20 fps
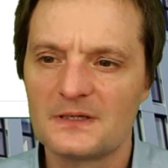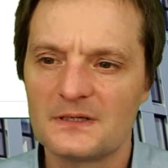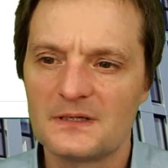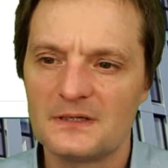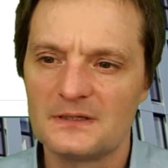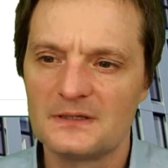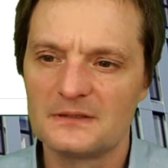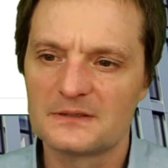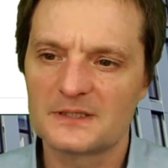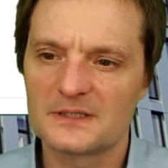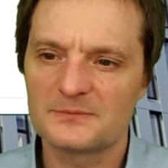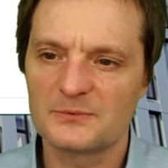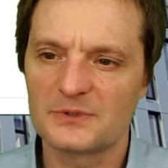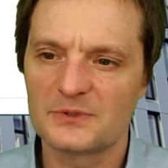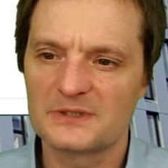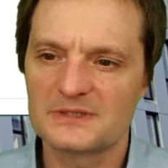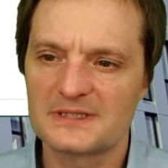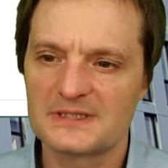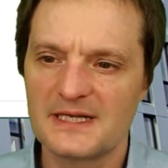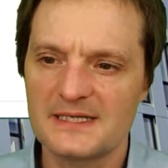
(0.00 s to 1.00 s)
Das
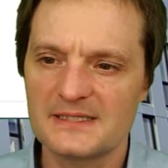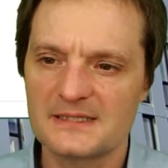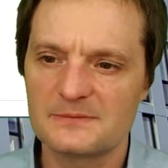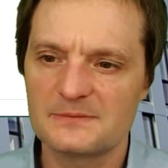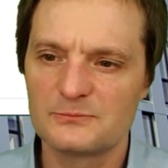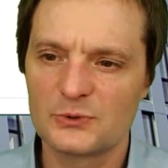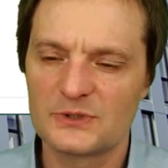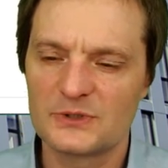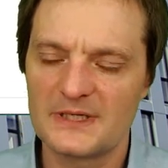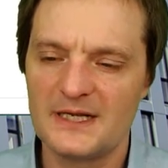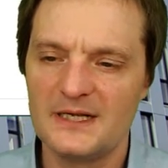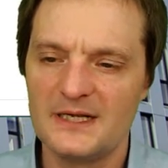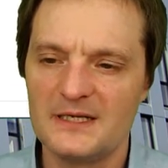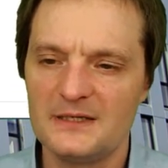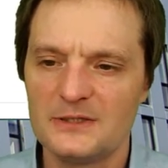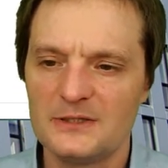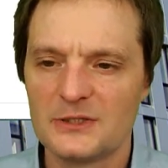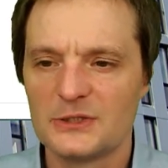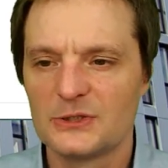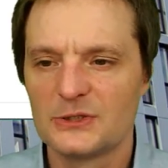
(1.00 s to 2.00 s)
Prozessmodell
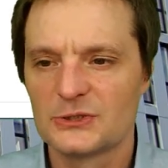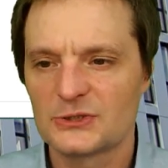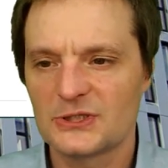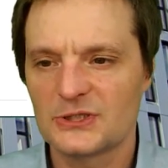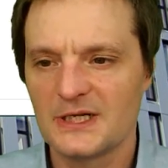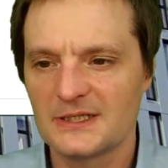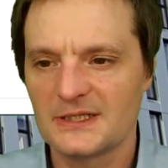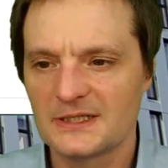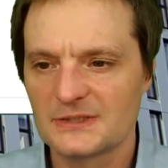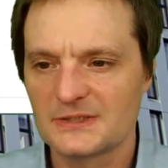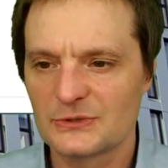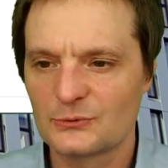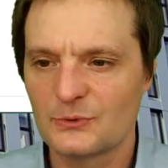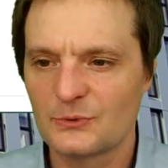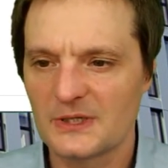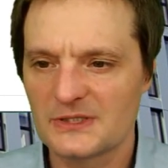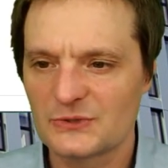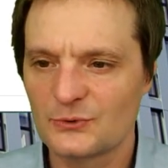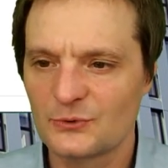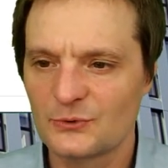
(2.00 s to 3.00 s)
stellt eine
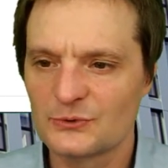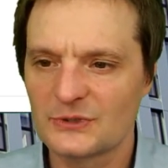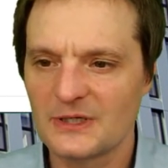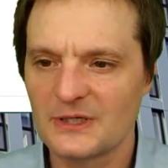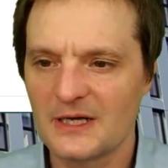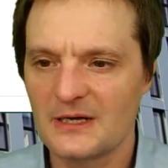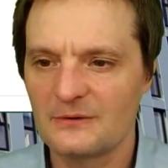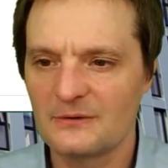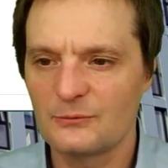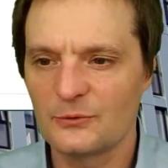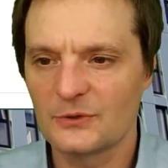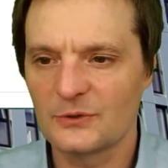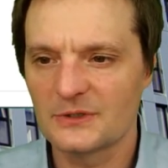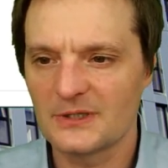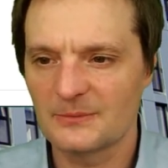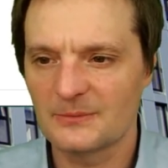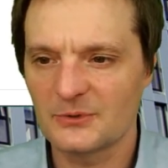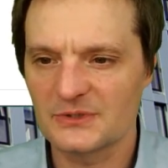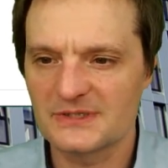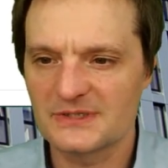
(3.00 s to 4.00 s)
Situation dar, wo der
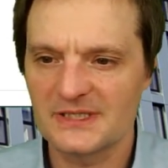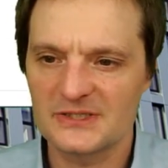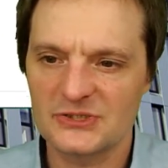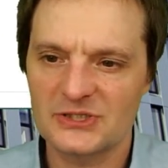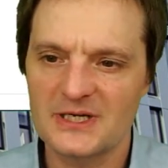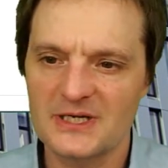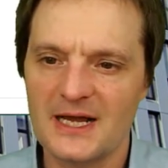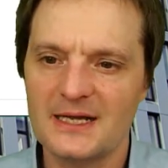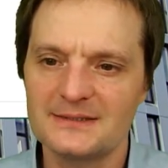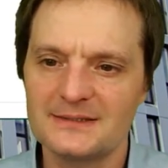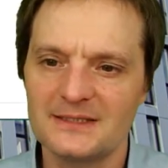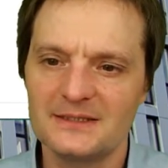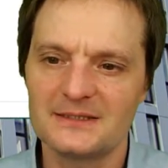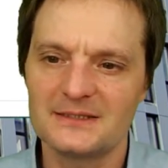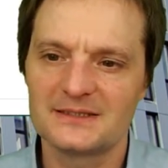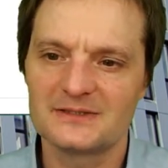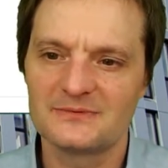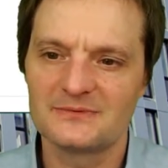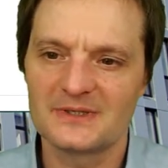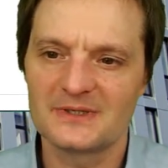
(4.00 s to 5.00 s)
Prozess startet.
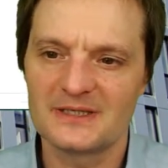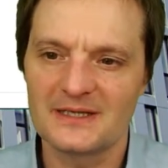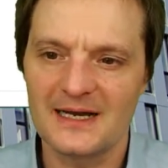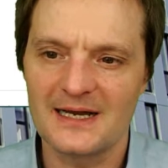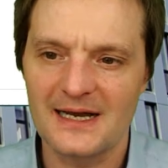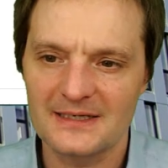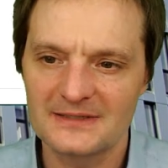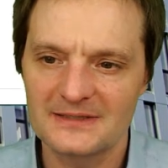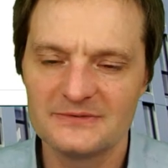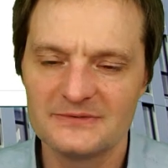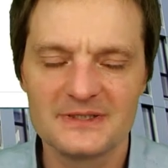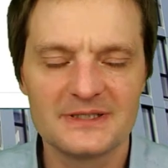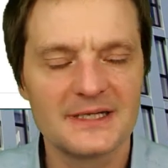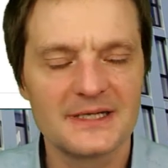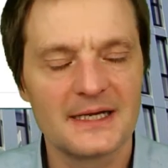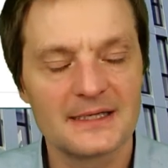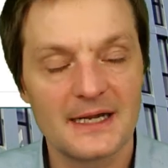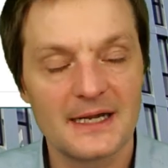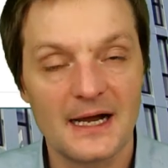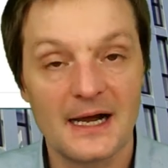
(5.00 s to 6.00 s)
Es wird eine
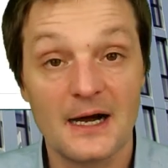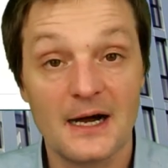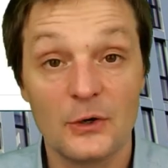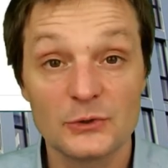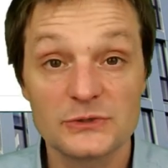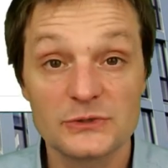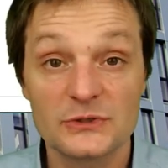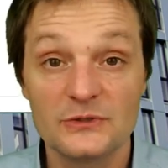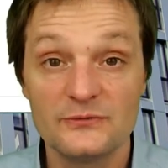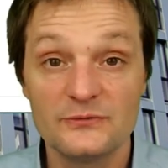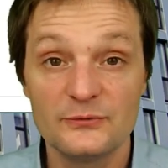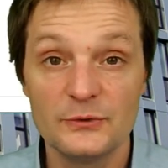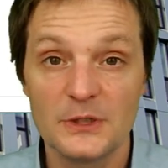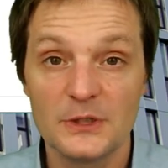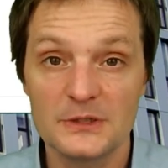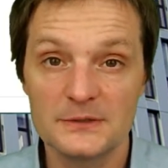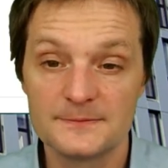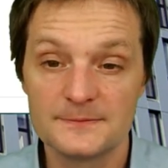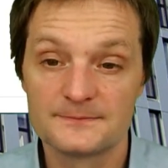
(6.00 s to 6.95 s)
Aktivität A ausgeführt.